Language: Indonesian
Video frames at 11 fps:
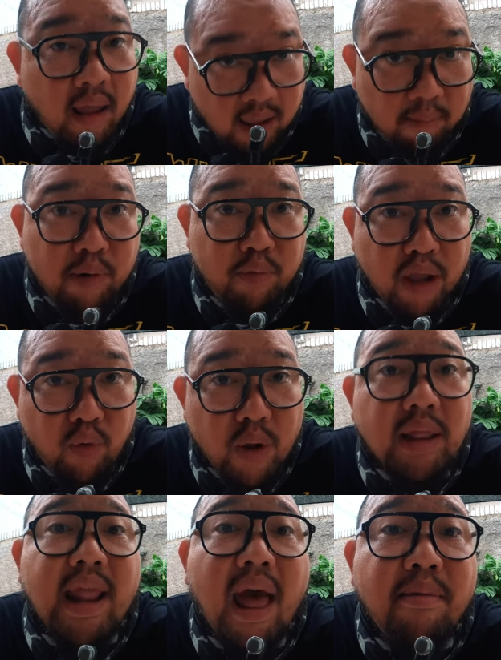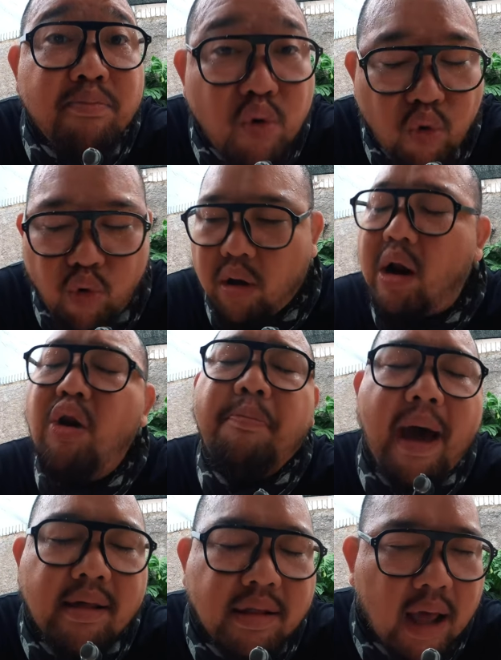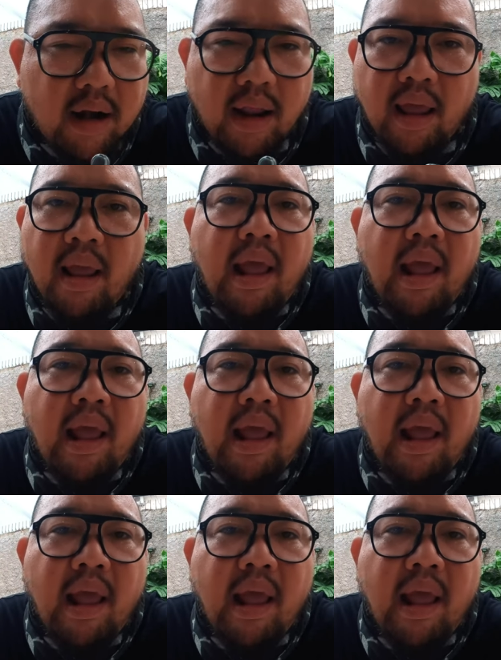yang belum punya duit nabung lu pasang deh